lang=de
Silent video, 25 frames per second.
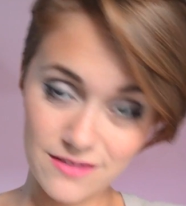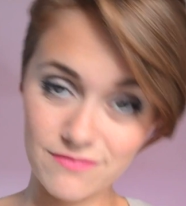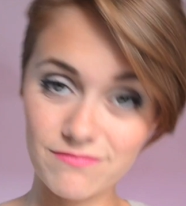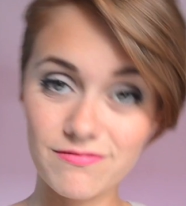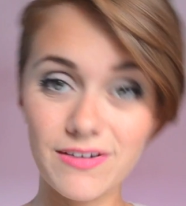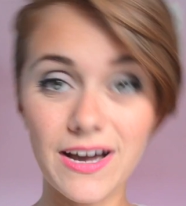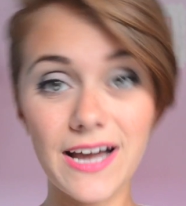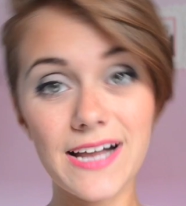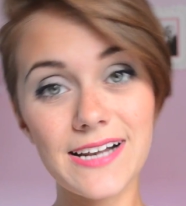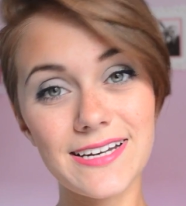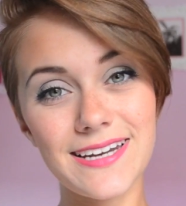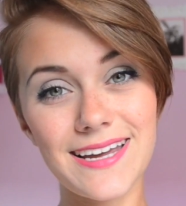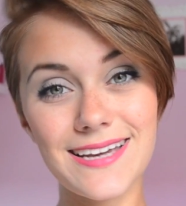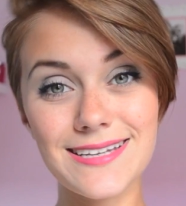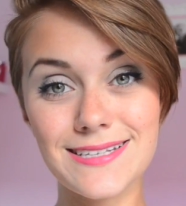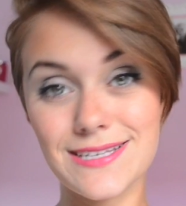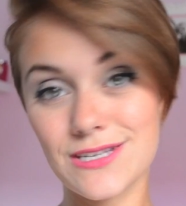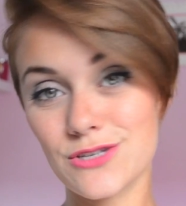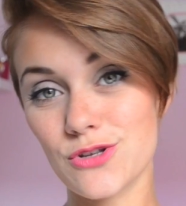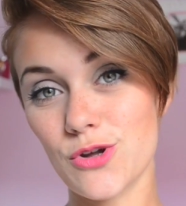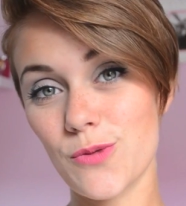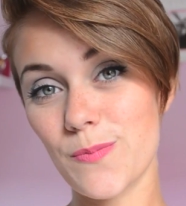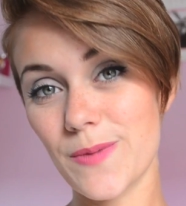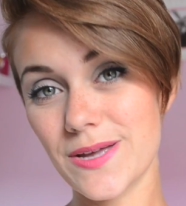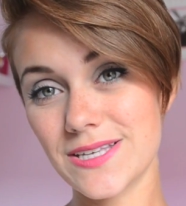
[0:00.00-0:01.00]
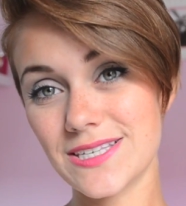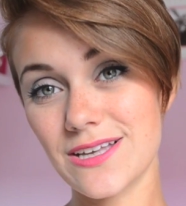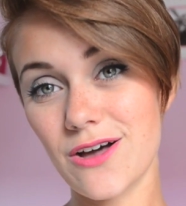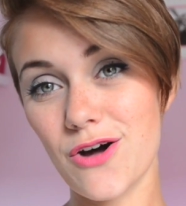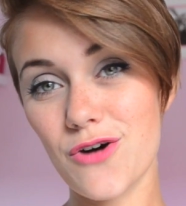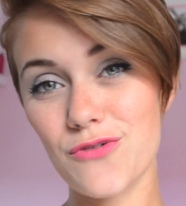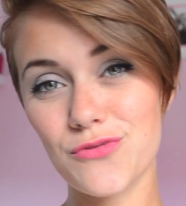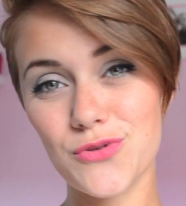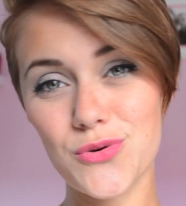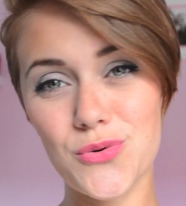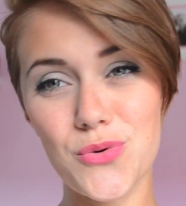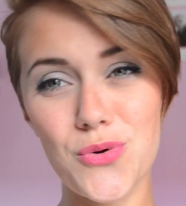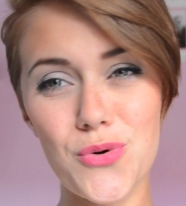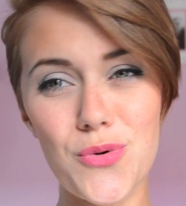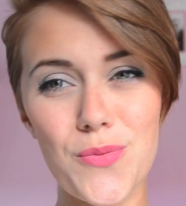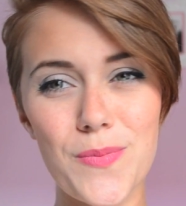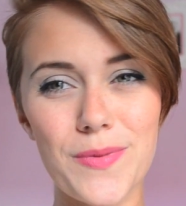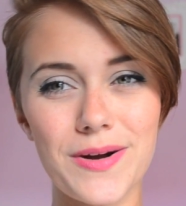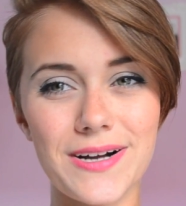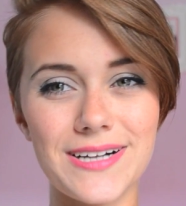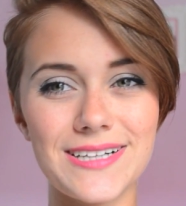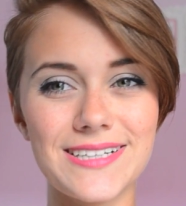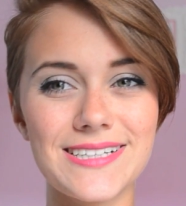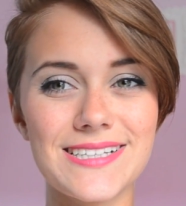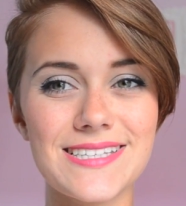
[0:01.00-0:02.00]
Weil da ist es doch besser aufgehoben
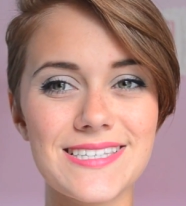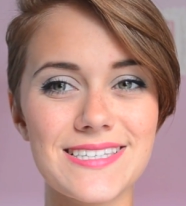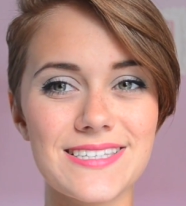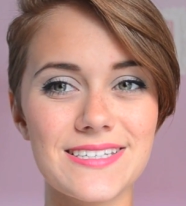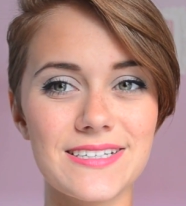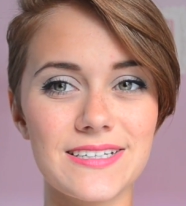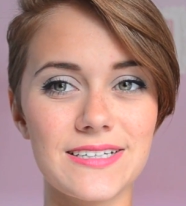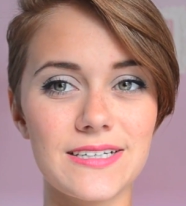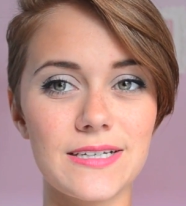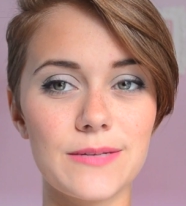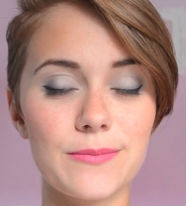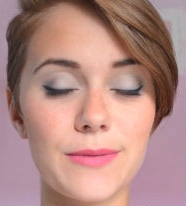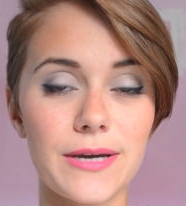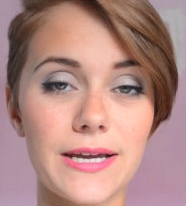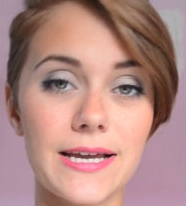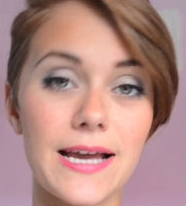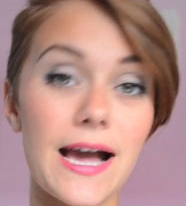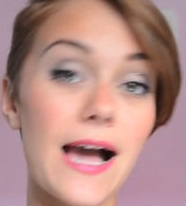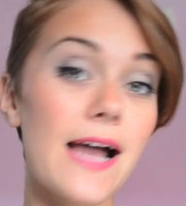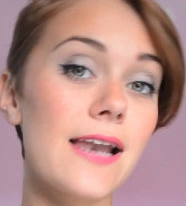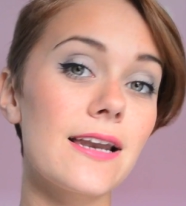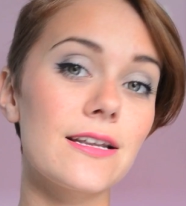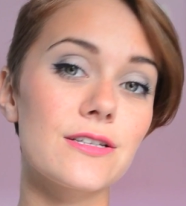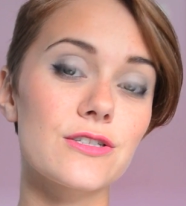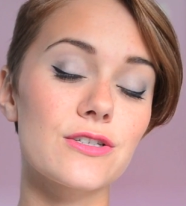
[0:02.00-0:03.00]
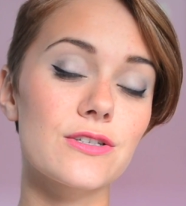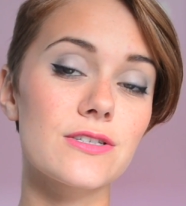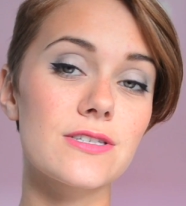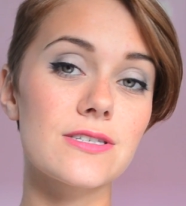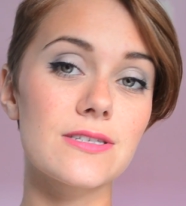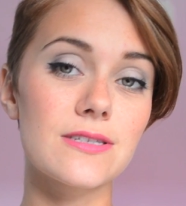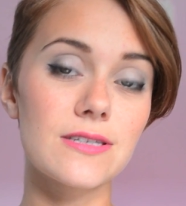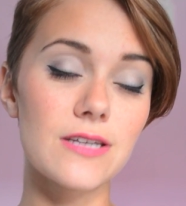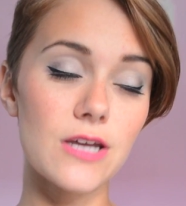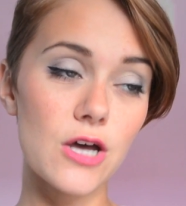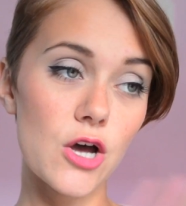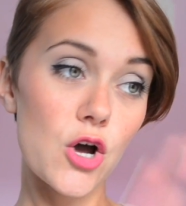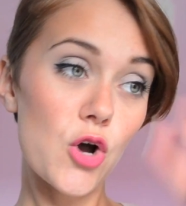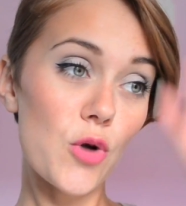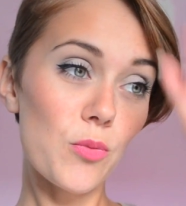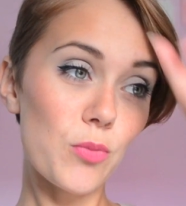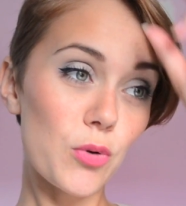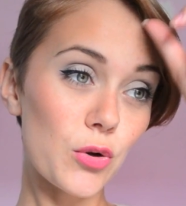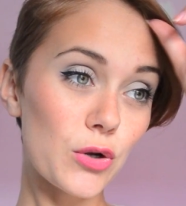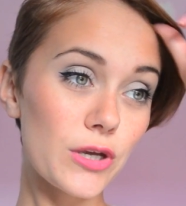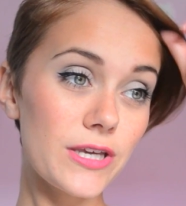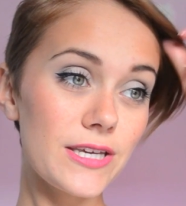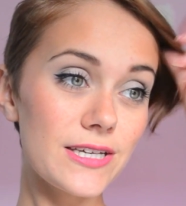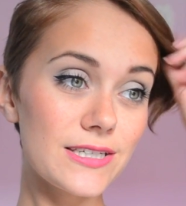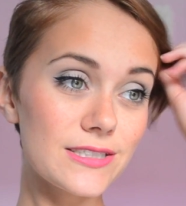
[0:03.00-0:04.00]
als äh, im Regal. Ansonsten
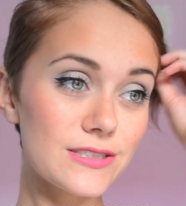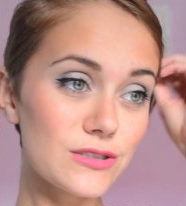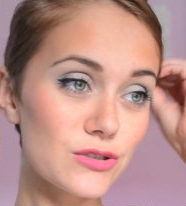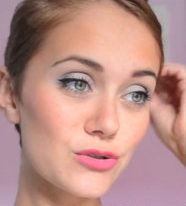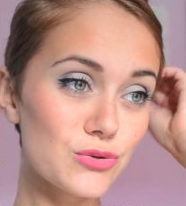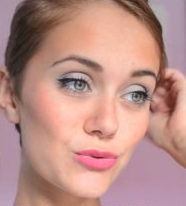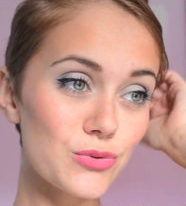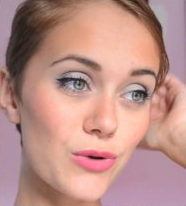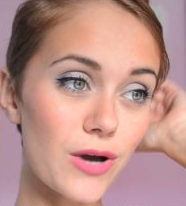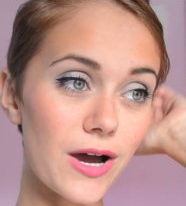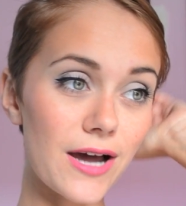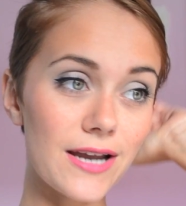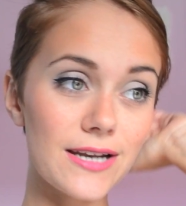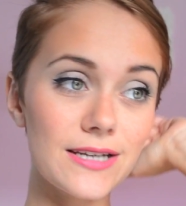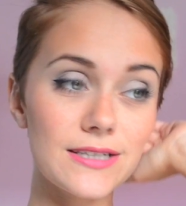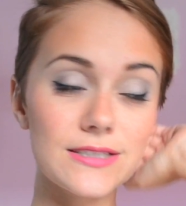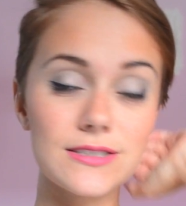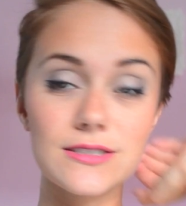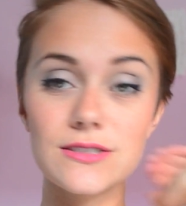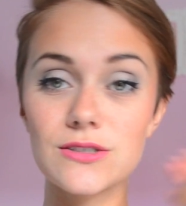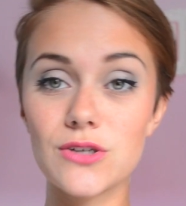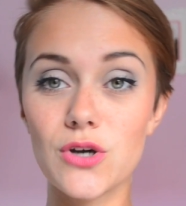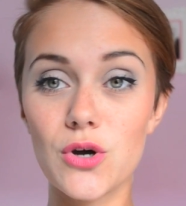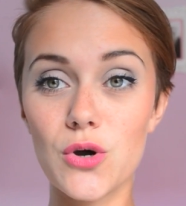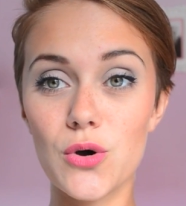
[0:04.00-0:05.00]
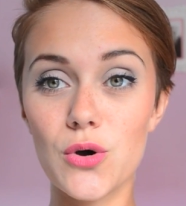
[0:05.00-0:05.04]
blockiert es nur alles.